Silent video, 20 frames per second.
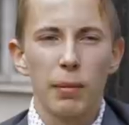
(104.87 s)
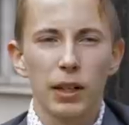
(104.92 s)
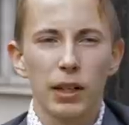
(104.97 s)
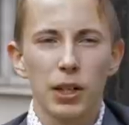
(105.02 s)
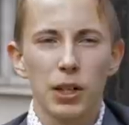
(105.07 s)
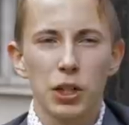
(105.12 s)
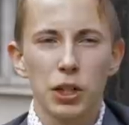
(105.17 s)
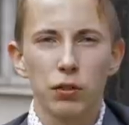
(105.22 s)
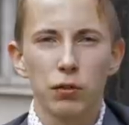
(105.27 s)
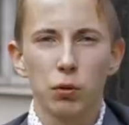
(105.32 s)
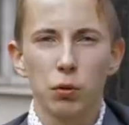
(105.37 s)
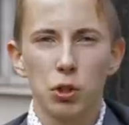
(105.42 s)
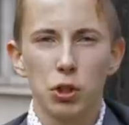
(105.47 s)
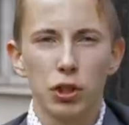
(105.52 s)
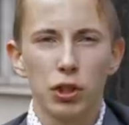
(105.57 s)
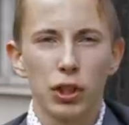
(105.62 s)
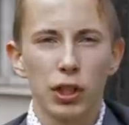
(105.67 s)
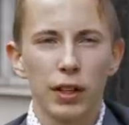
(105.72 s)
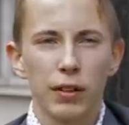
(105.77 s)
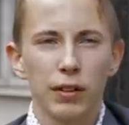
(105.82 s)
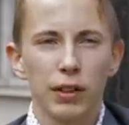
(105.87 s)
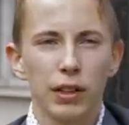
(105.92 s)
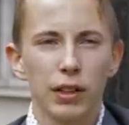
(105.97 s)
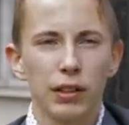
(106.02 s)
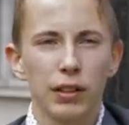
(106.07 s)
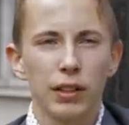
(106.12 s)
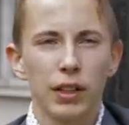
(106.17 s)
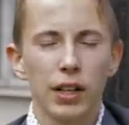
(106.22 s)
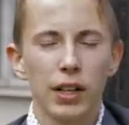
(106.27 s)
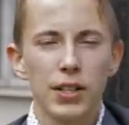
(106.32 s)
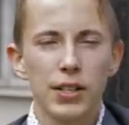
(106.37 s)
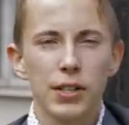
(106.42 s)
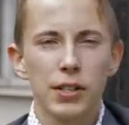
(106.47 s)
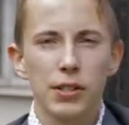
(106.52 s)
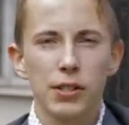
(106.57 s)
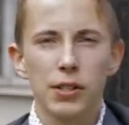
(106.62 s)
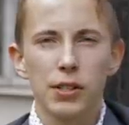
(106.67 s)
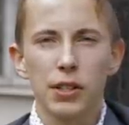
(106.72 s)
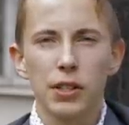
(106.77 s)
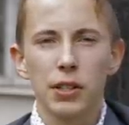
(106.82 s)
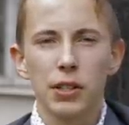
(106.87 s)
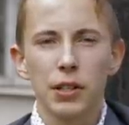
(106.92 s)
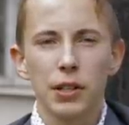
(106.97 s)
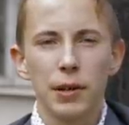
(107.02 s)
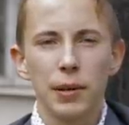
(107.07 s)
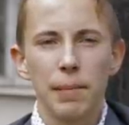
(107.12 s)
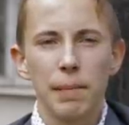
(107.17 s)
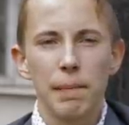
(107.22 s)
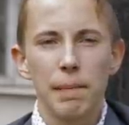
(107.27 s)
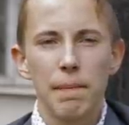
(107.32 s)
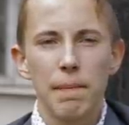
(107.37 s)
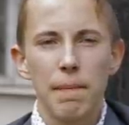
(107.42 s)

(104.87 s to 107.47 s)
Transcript: мать лежит в луже крови на лестнице, и